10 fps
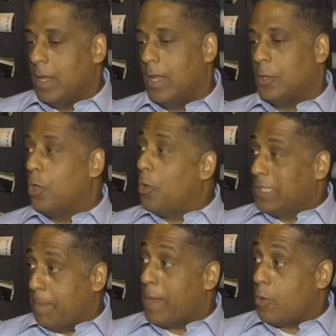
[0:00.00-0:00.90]
eh, todo
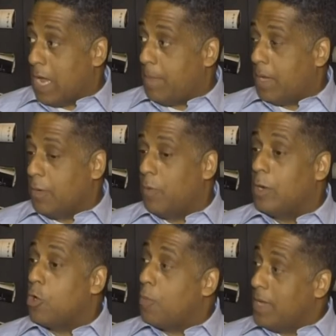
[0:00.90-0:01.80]
ese panorama. Y fue
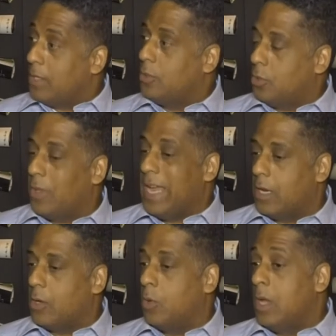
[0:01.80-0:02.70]
el comienzo de
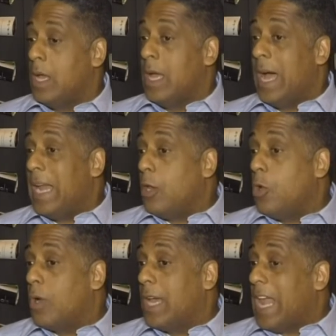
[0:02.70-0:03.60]
algo,
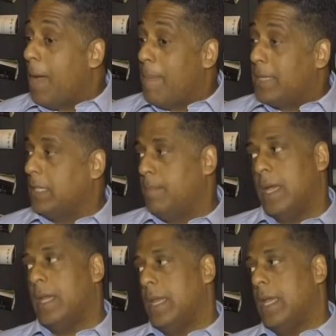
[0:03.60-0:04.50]
algo que jamás
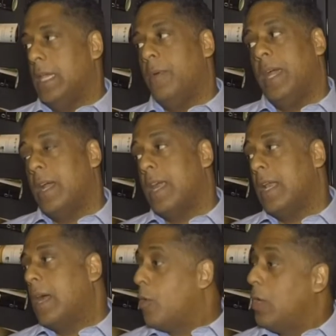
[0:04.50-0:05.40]
imaginé que iba a
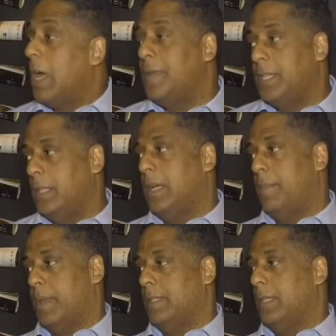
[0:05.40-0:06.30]
llegar con la visita
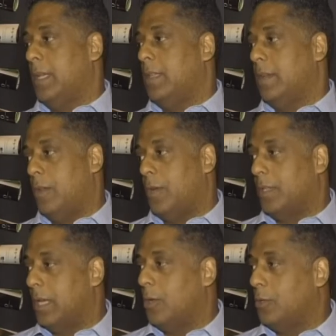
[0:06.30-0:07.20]
del presidente de los
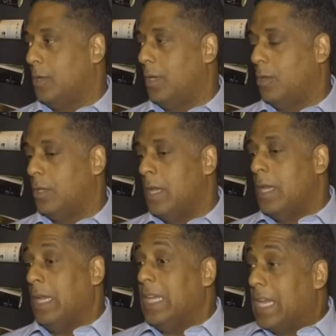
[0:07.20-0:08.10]
Estados Unidos
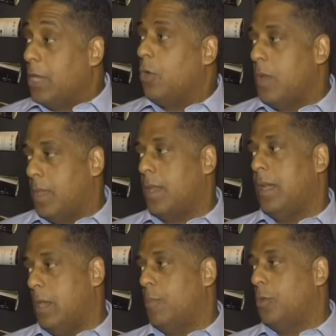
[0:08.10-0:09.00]
y que yo iba a
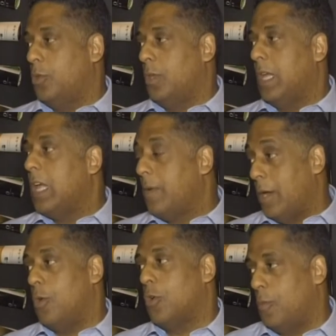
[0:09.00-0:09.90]
tener la oportunidad de
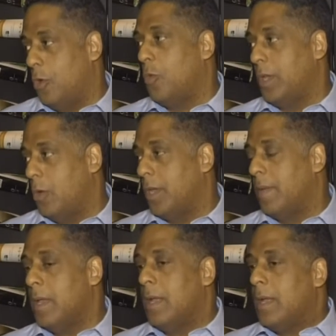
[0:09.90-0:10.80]
verlo como lo vi
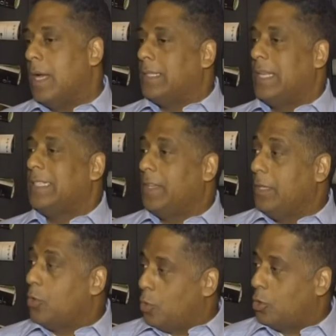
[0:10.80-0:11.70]
hoy, hacer ese
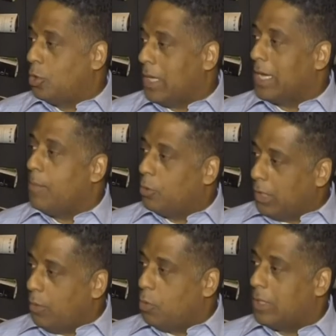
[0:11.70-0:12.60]
discurso tan
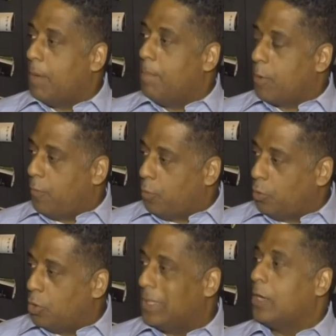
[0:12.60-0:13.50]
emotivo, tan
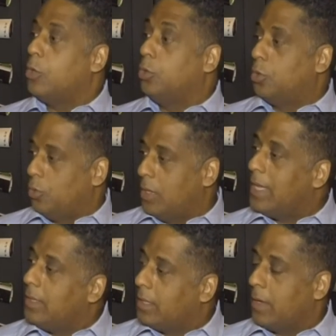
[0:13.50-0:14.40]
profundo, tan
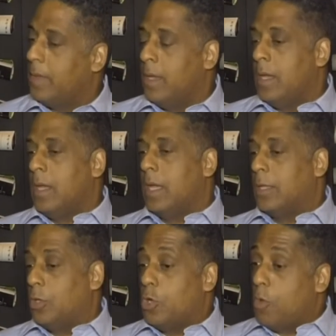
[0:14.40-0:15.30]
contundente,
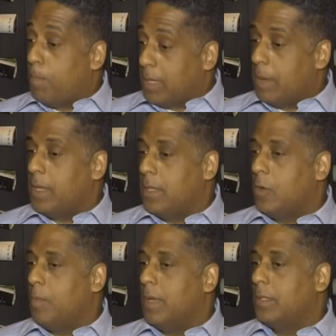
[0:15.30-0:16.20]
que estoy
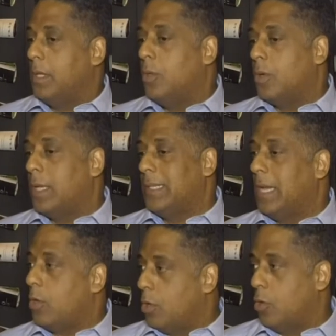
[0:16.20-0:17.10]
completamente convencido que
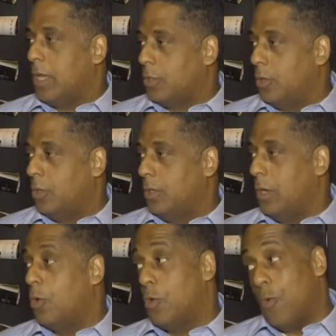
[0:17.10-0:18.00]
se ganó el corazón
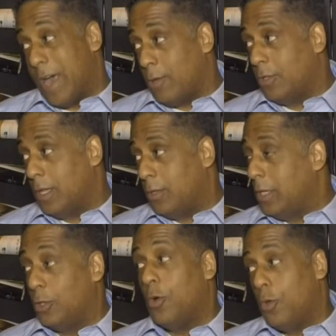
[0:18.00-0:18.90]
de los cubanos,
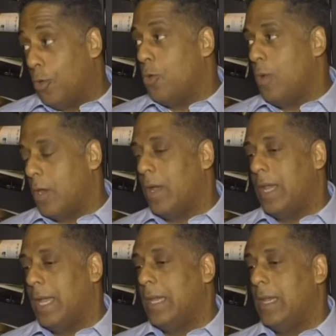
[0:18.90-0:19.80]
de todos los cubanos
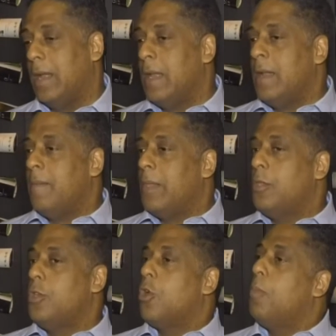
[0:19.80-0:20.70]
en la isla.
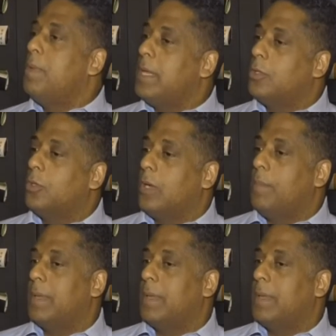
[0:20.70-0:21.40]
Yo pienso que el